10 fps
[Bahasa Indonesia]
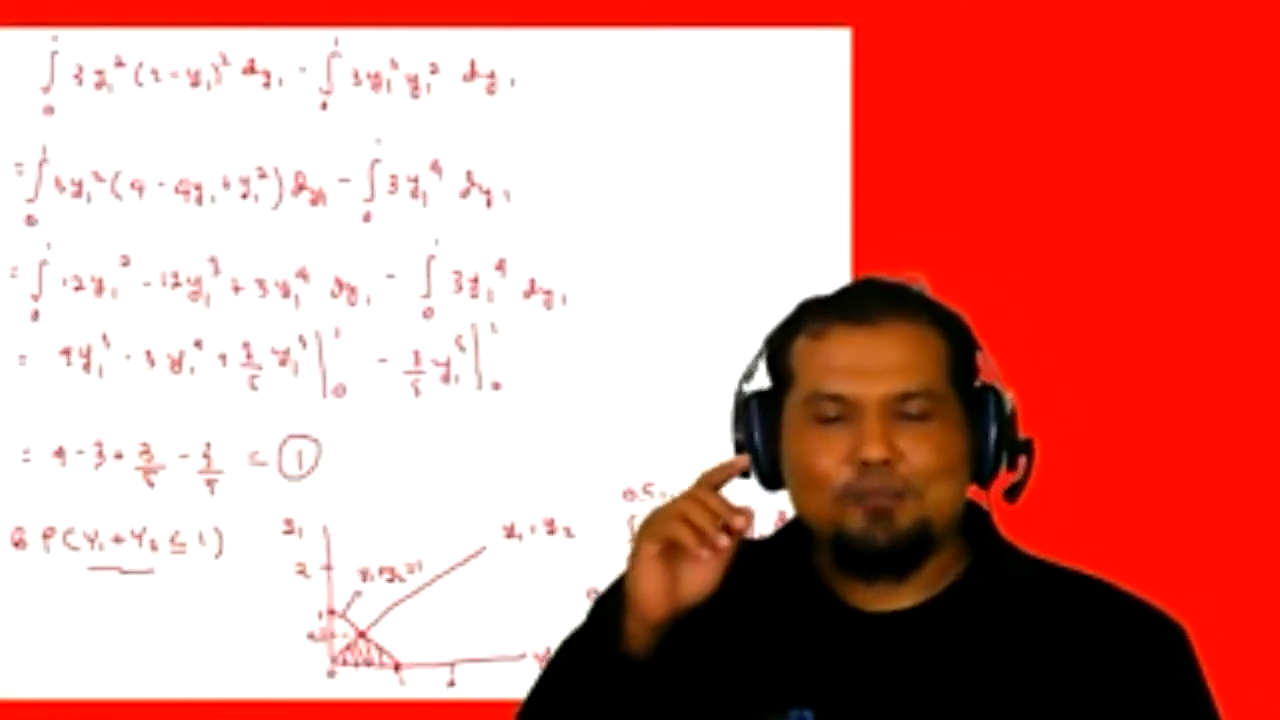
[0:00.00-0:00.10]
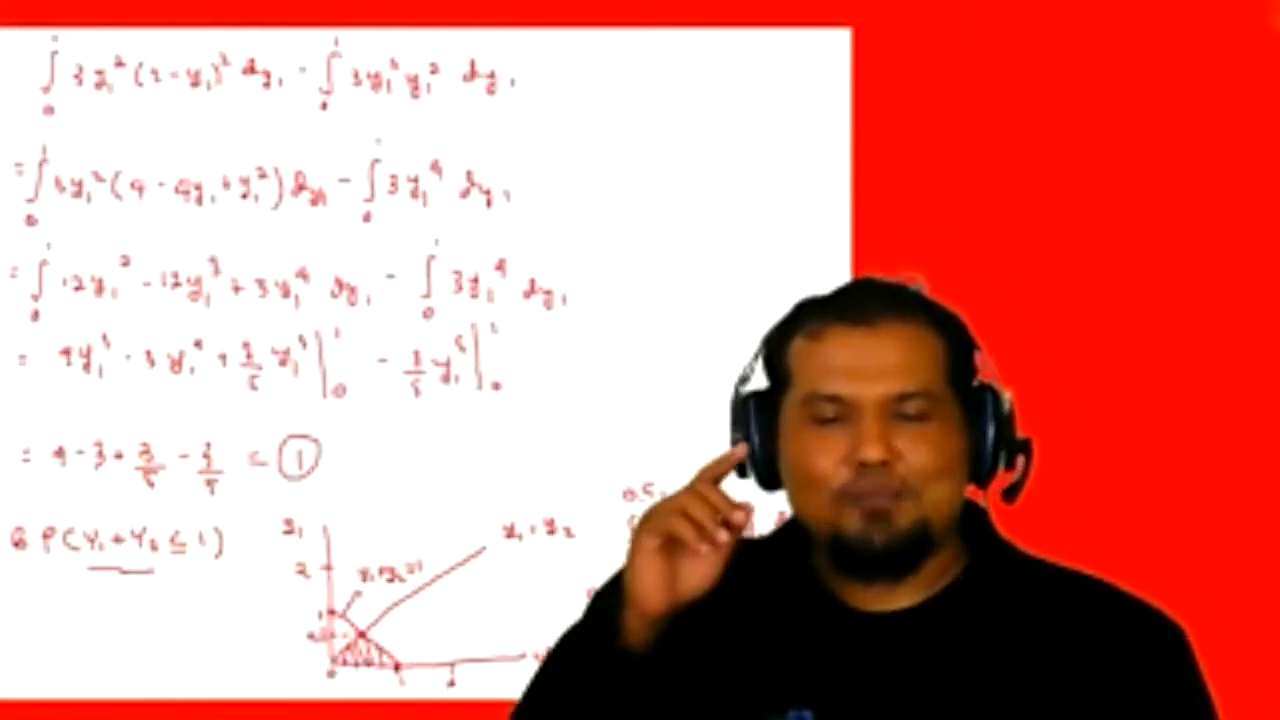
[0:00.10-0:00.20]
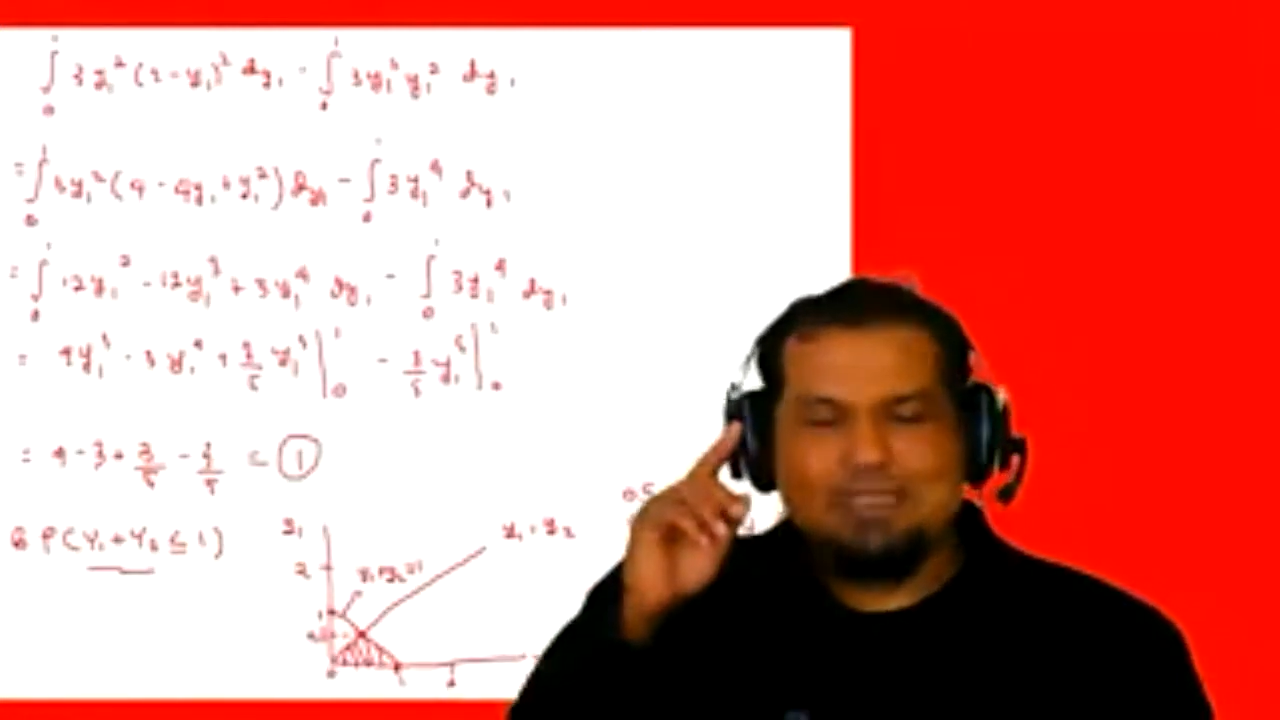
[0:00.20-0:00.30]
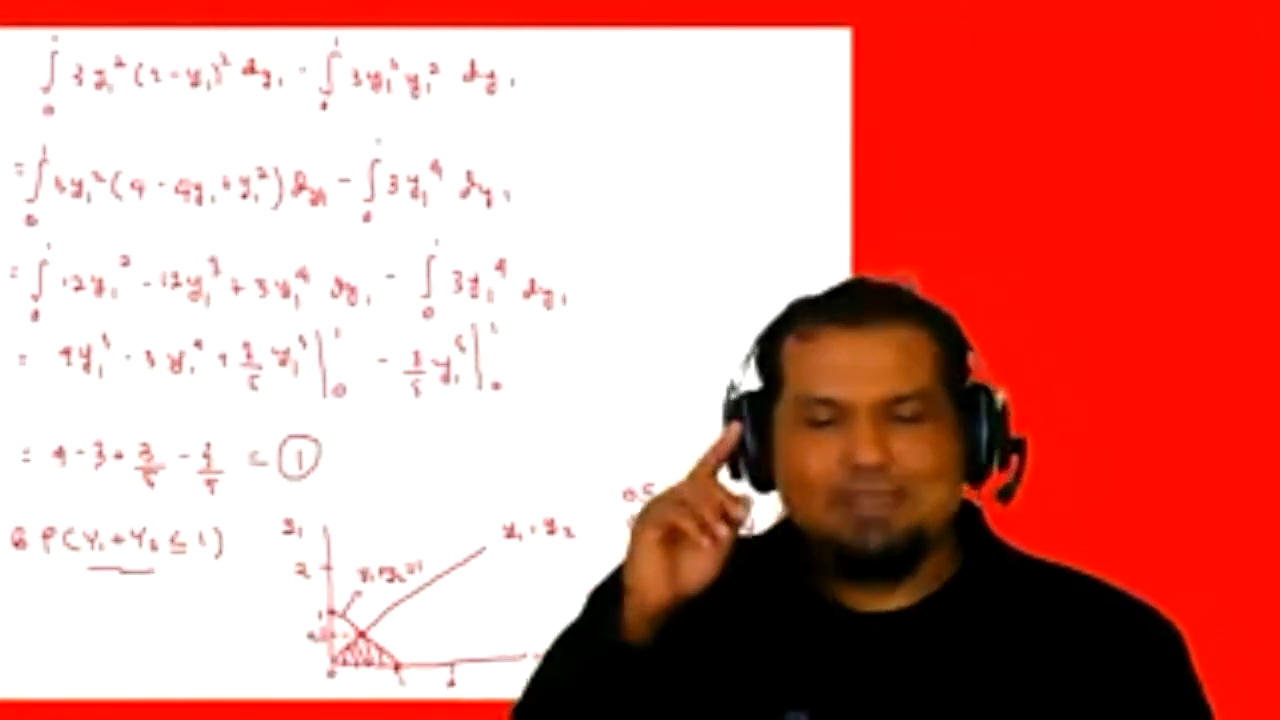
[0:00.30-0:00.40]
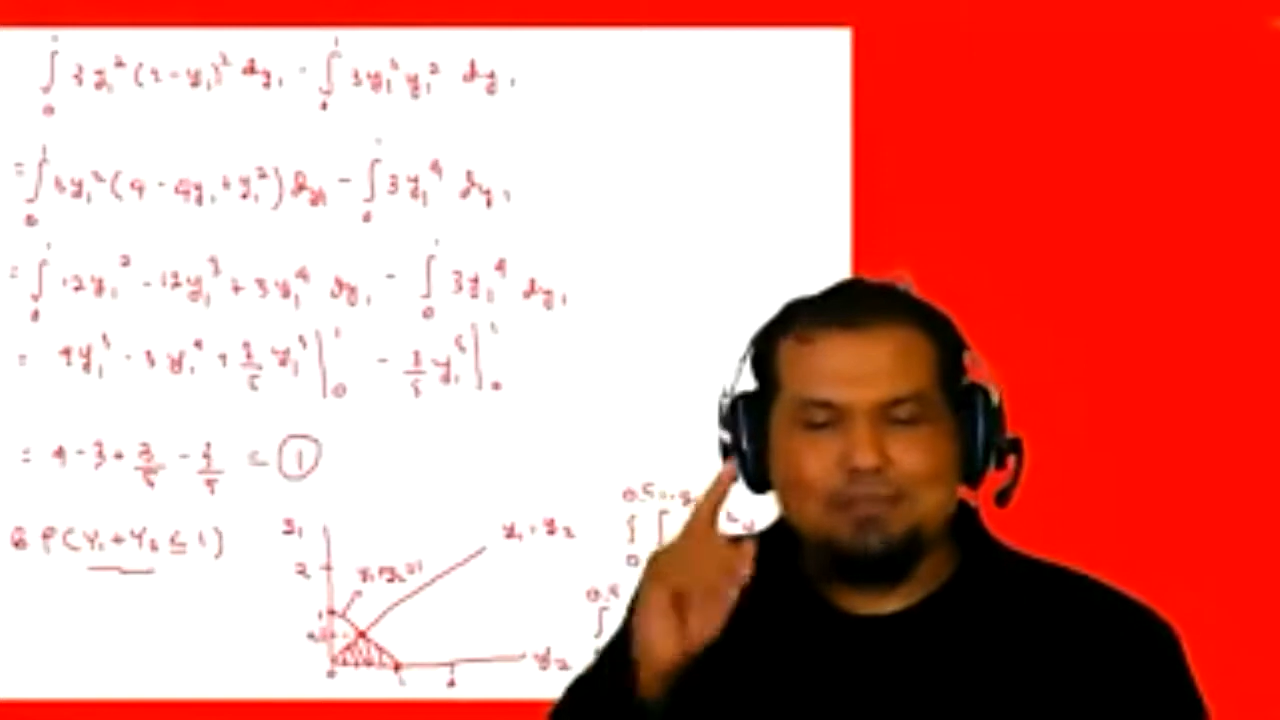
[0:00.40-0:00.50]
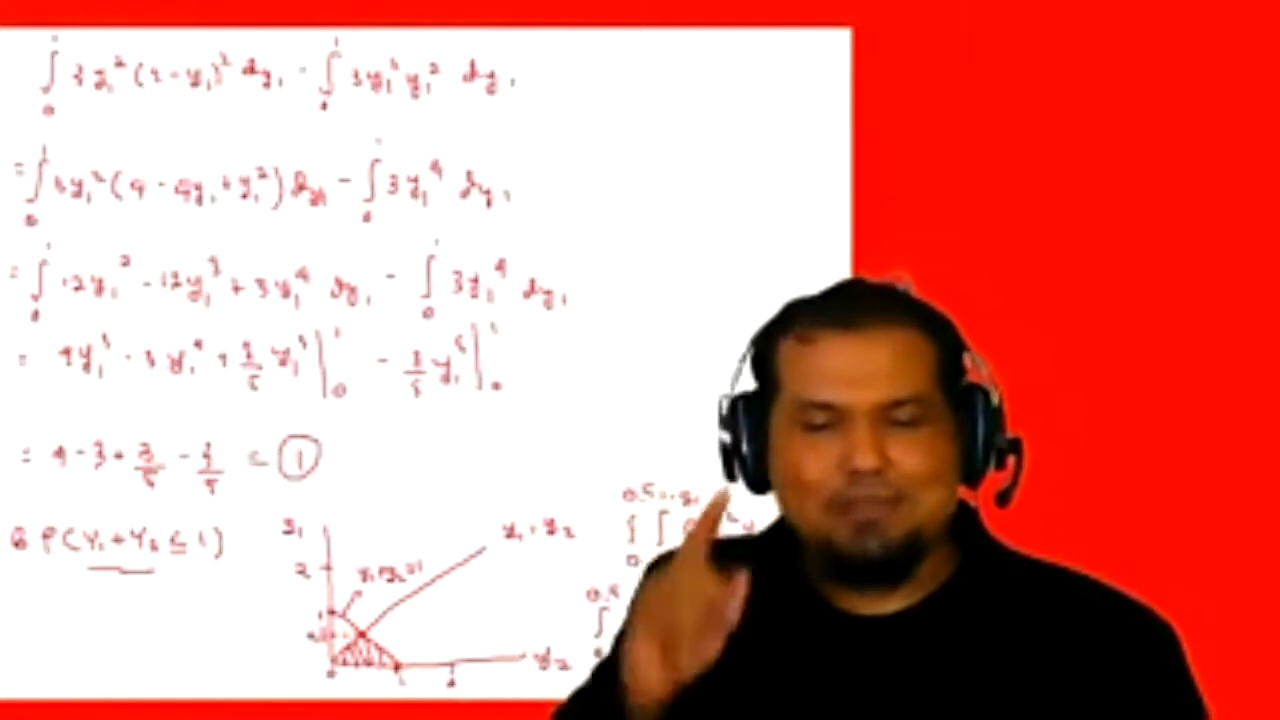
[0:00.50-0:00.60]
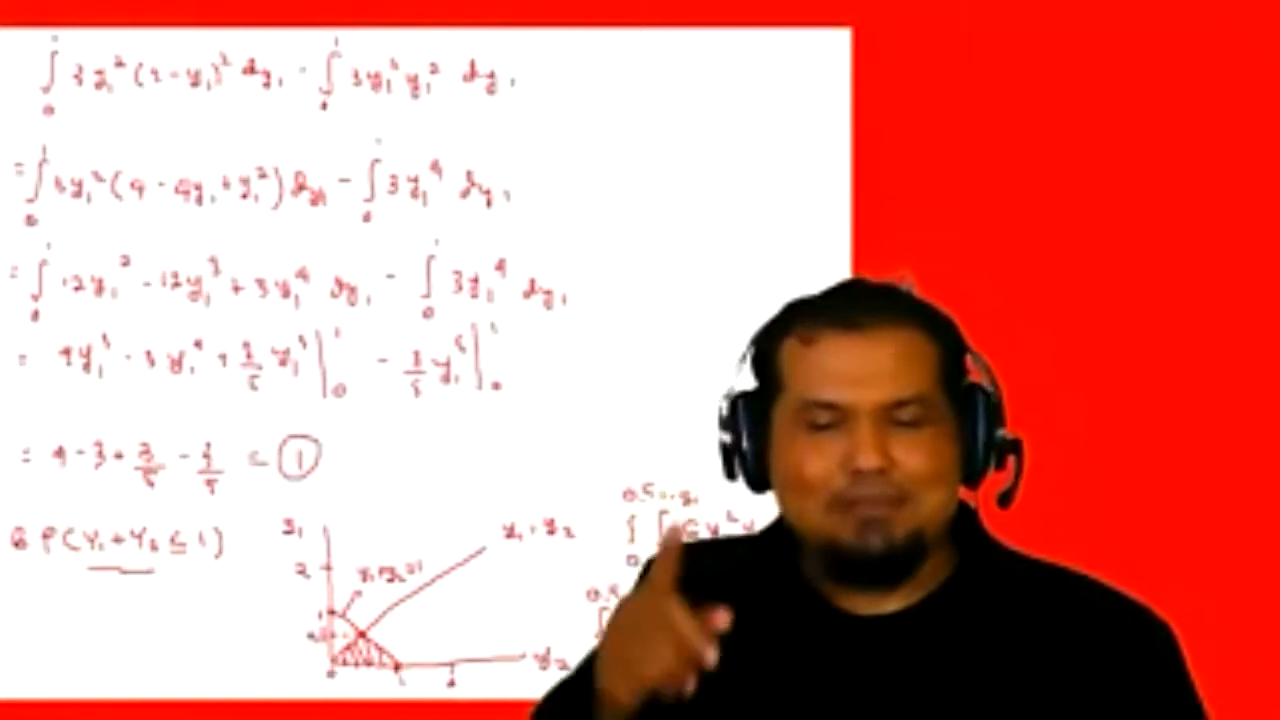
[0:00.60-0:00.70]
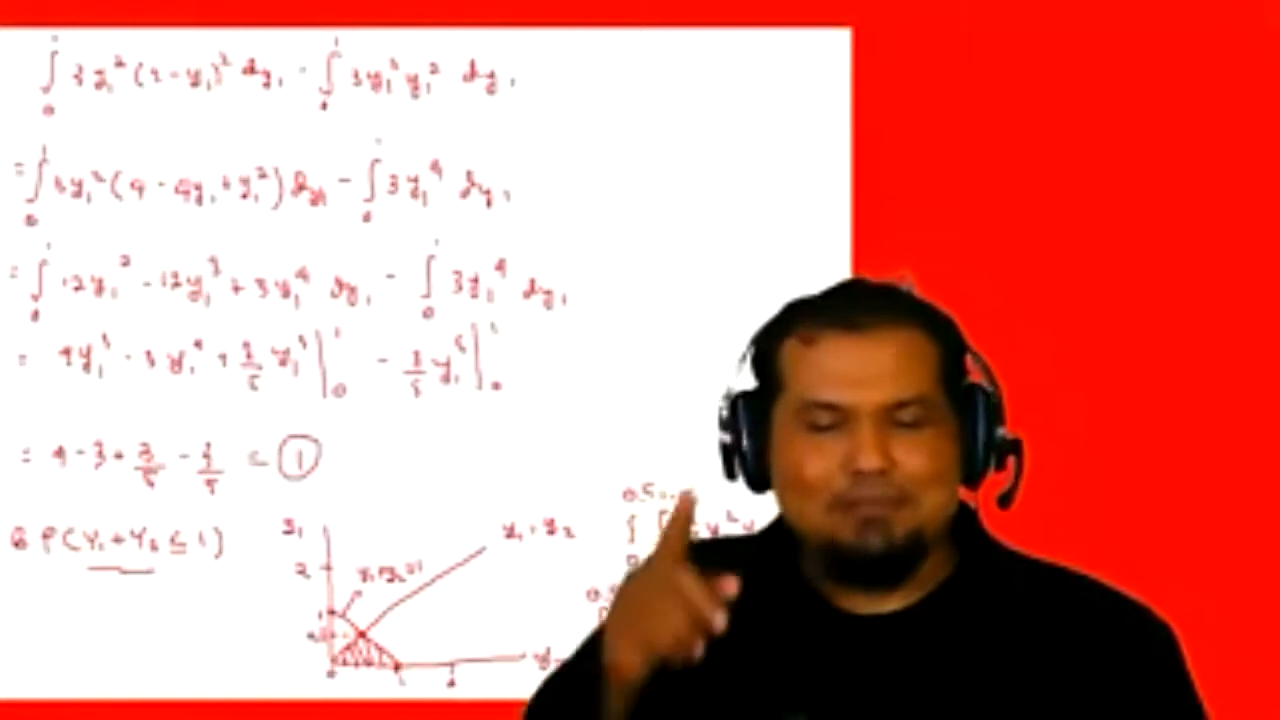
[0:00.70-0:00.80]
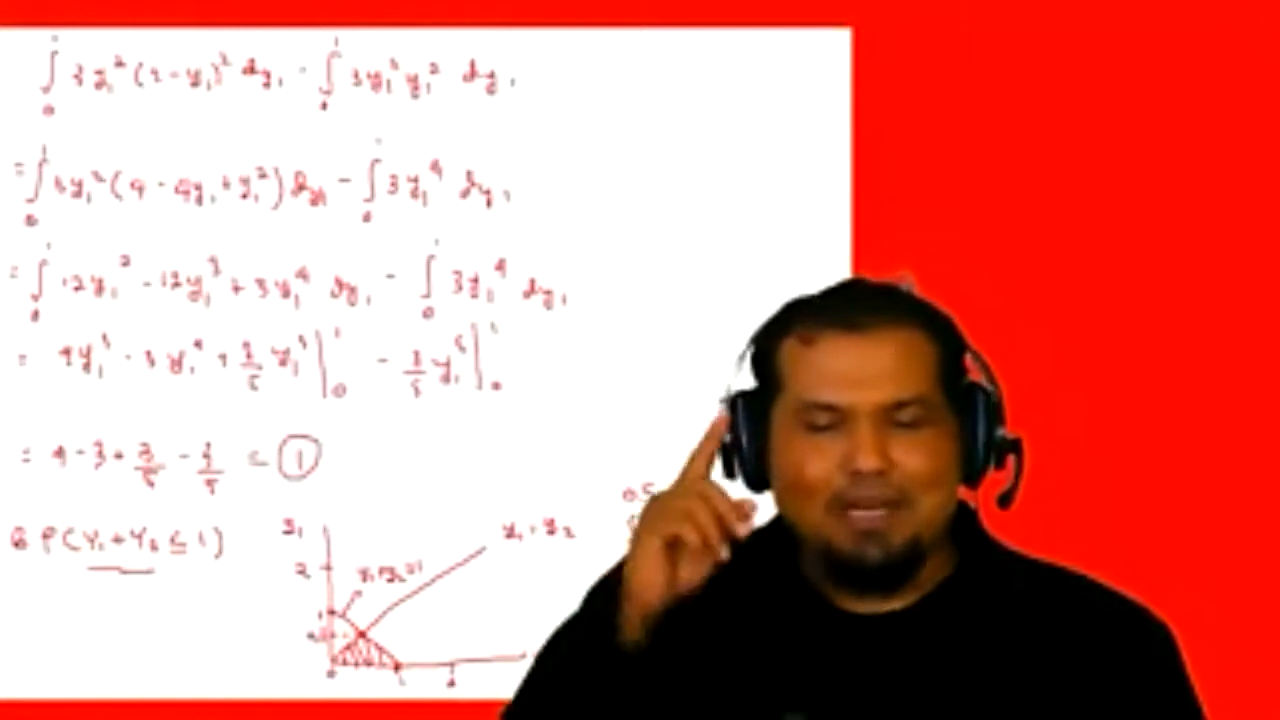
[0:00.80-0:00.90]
optimis